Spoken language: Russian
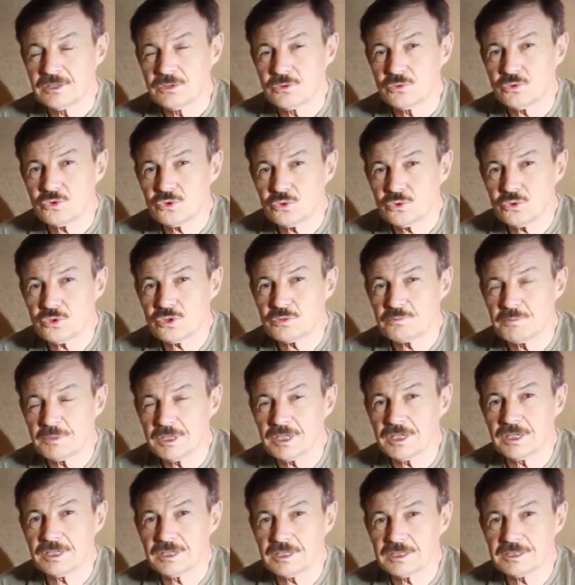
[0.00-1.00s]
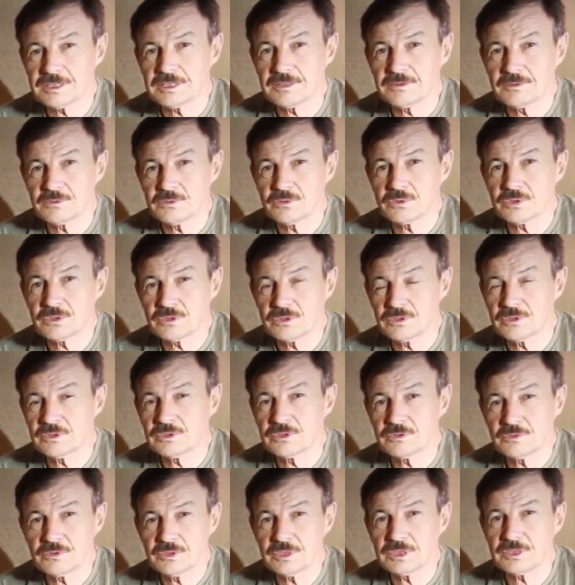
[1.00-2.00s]
Ну что ж мы, как говорится, вот
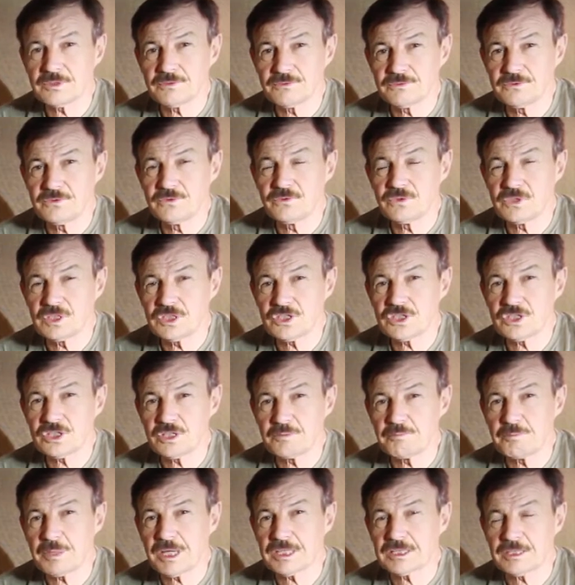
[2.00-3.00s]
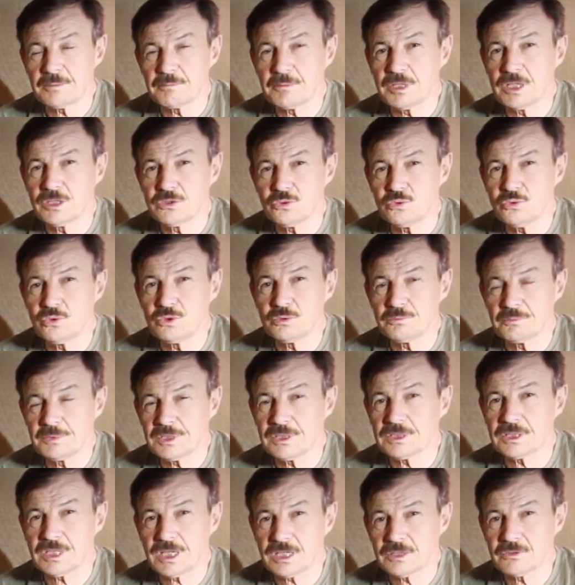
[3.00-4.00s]
э, это в 2005 году он
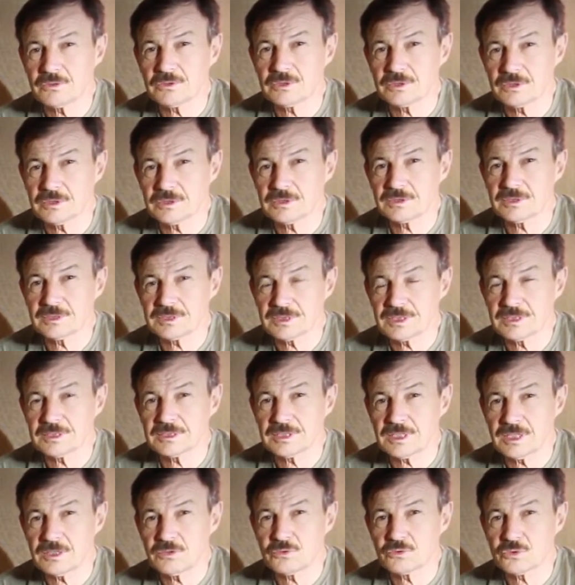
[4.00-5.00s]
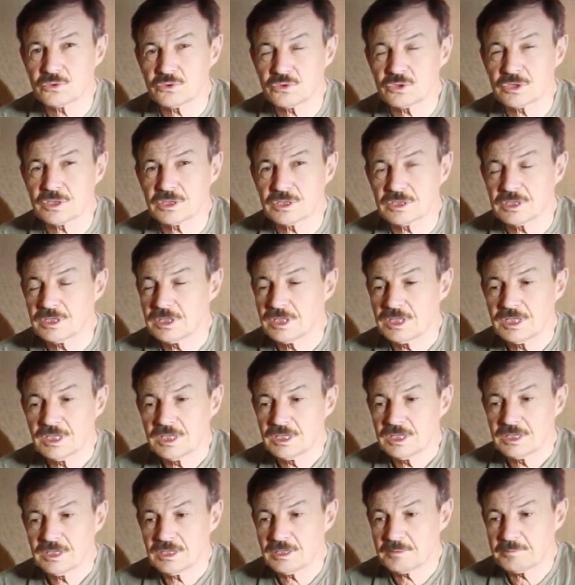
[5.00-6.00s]
мне так вот э, сказал, вот уже,
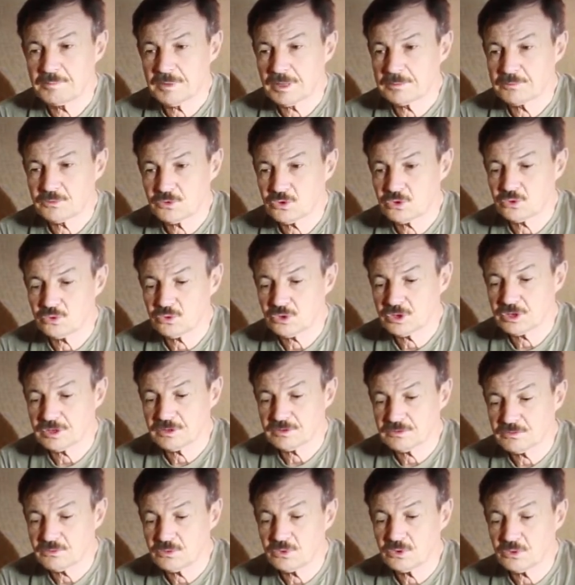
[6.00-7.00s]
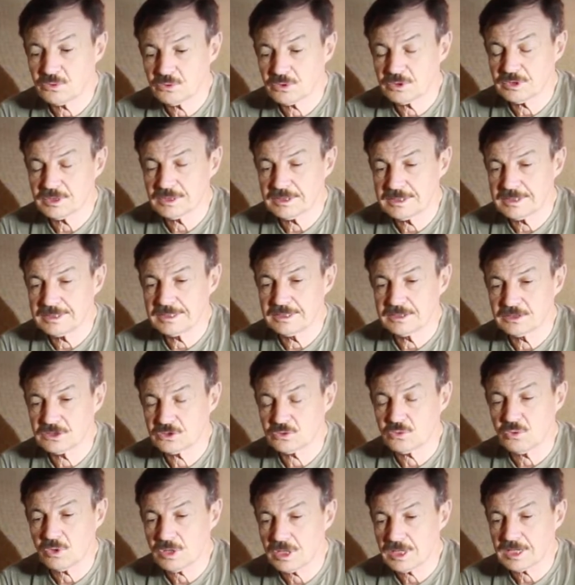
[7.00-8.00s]
говорит, пап, ну что ж ты,
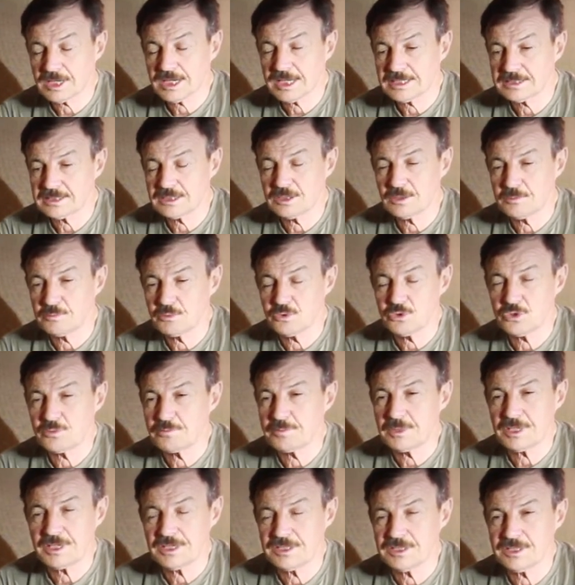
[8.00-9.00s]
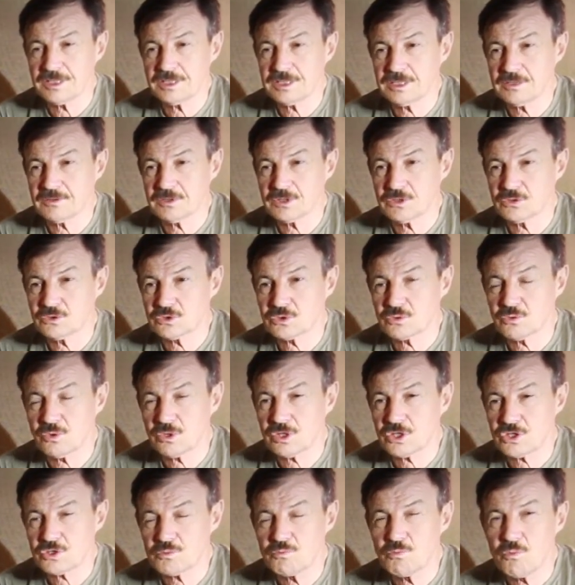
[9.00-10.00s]
сколько раз ты ее будешь переделывать, ну
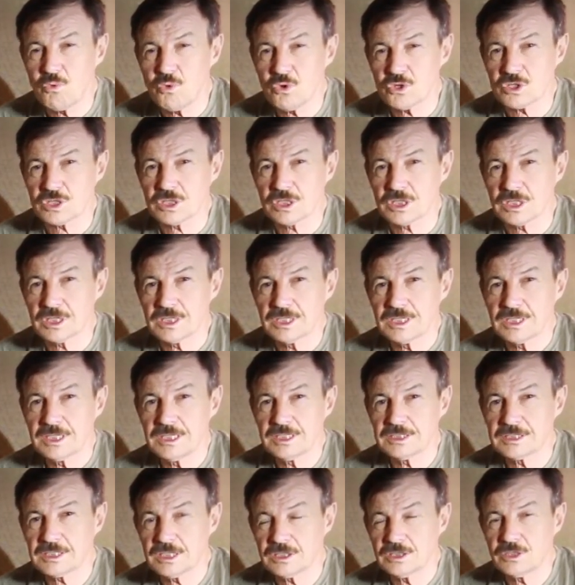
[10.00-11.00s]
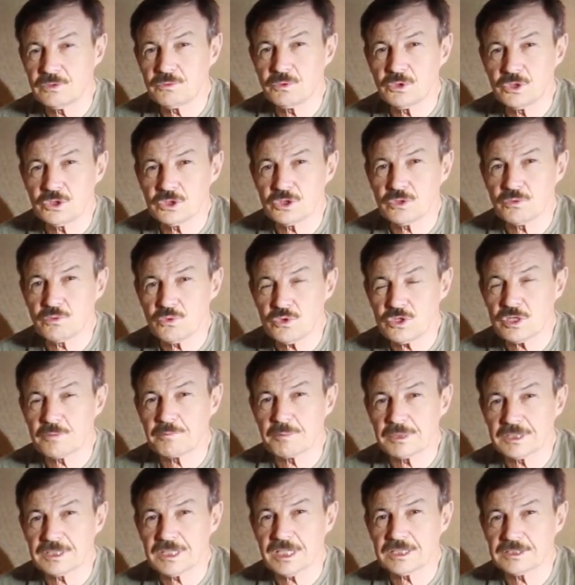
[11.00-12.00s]
сколько ж можно из одного и того же
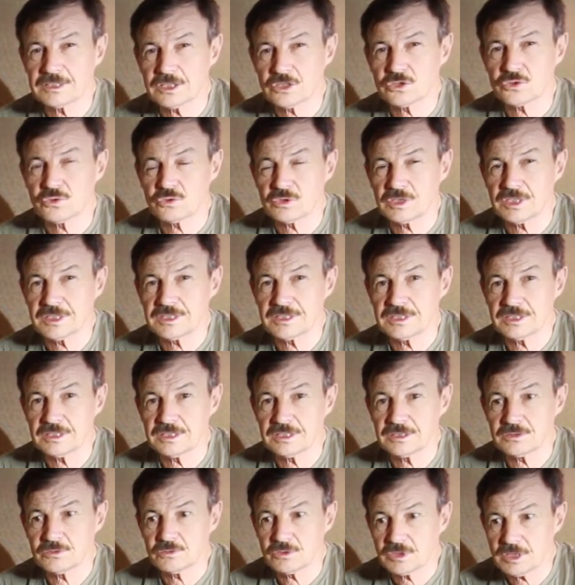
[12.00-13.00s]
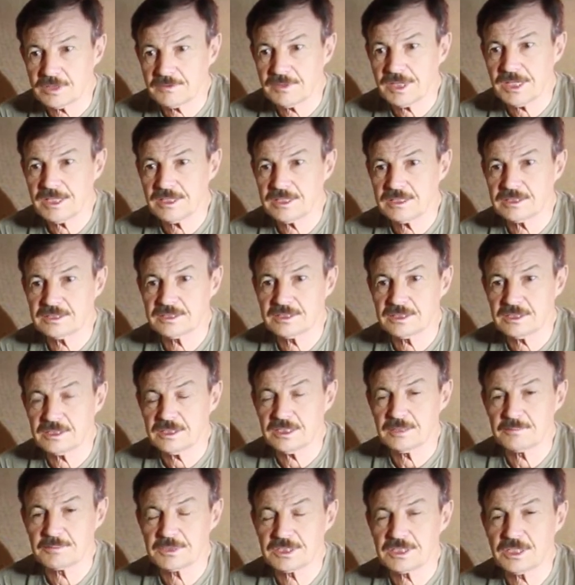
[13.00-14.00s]
пытаться что-то сделать. Ну давай
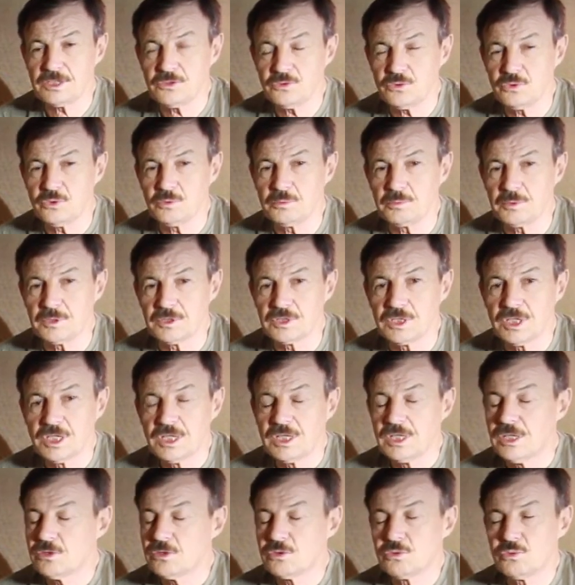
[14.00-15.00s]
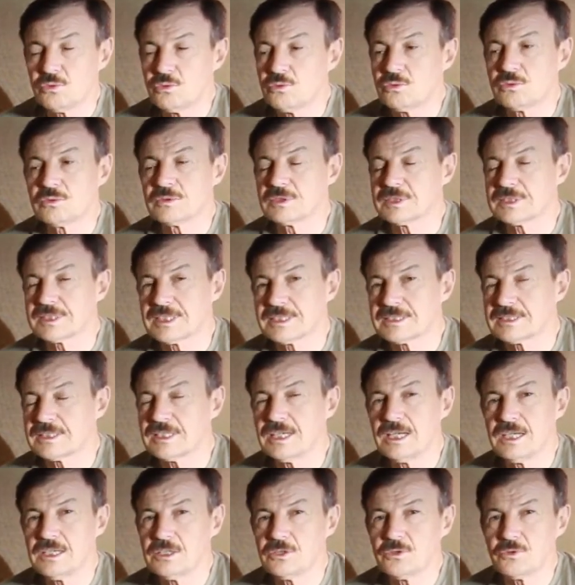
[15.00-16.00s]
сделаем стальную печь. Ну, со
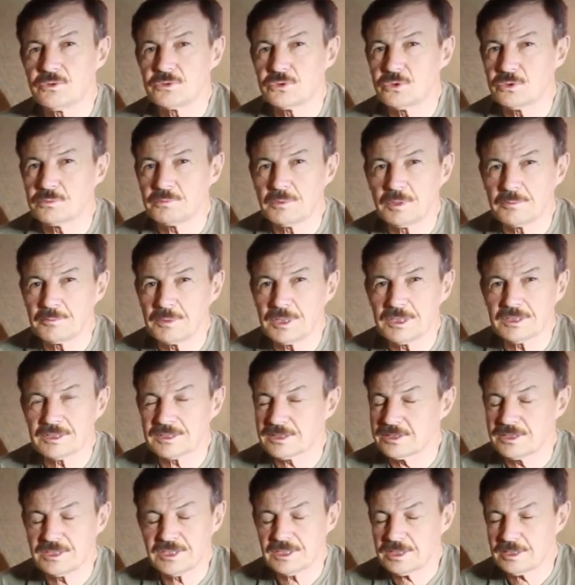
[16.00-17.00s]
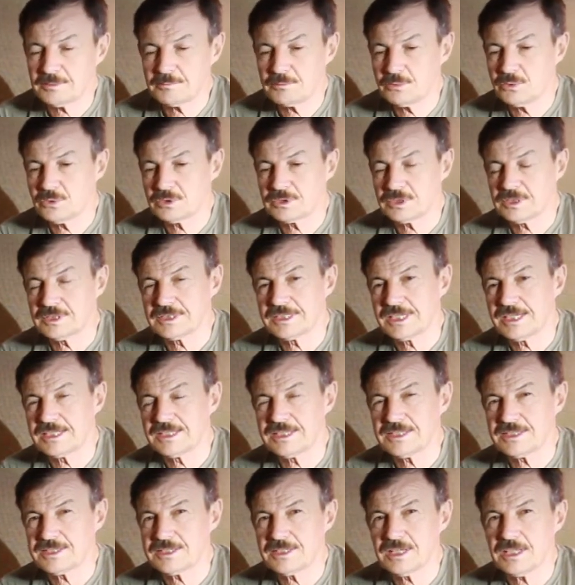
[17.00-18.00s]
сталью в тот момент не работал, я
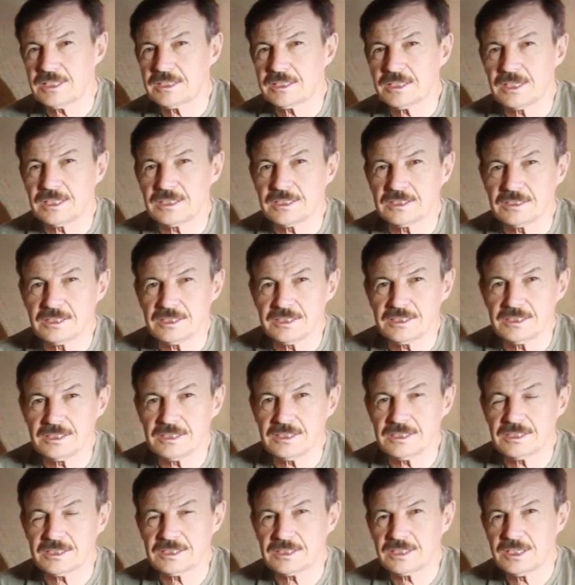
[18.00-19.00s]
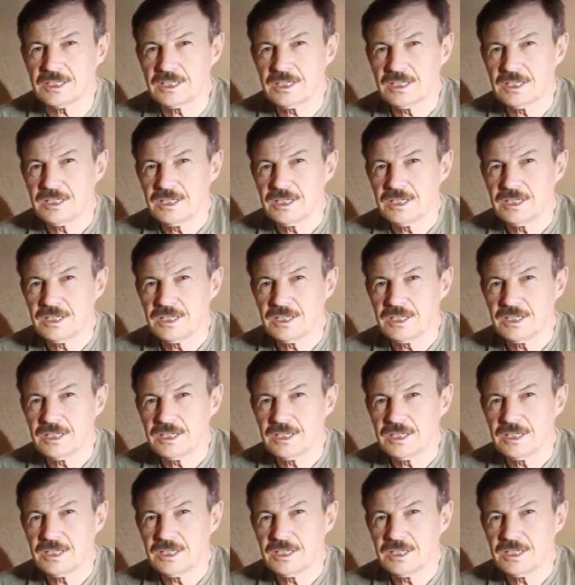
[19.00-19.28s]
не знал, как это делать.